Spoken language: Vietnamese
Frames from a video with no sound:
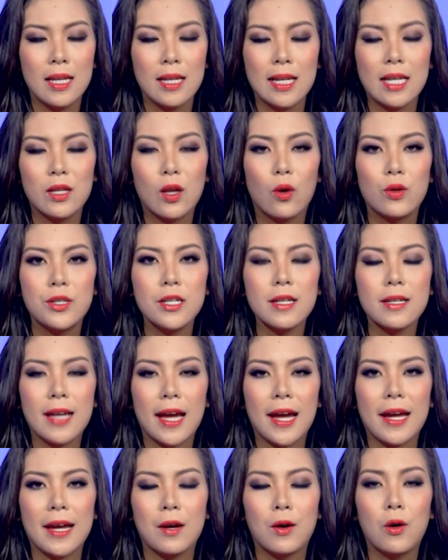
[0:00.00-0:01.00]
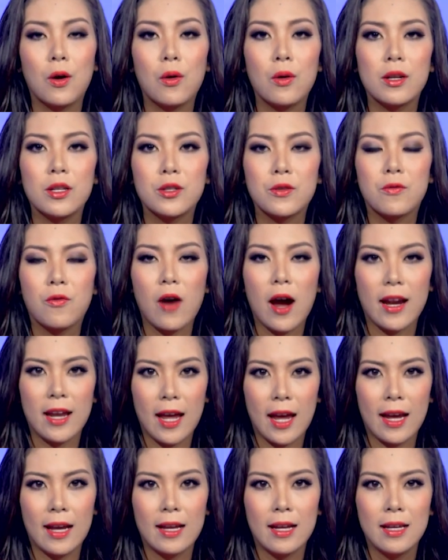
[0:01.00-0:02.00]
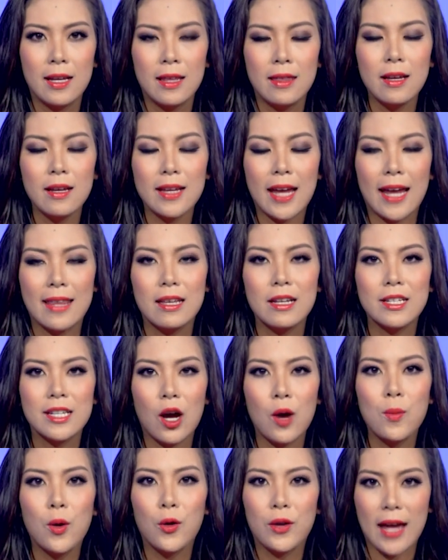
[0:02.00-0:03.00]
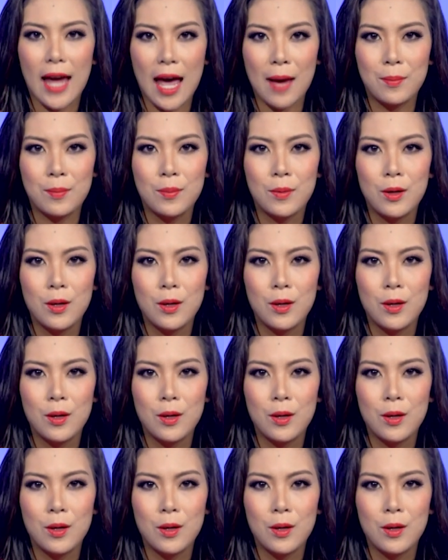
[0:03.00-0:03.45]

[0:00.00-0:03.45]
đã tổ chức ngày Orange Friday, tức ngày thứ sáu màu cam,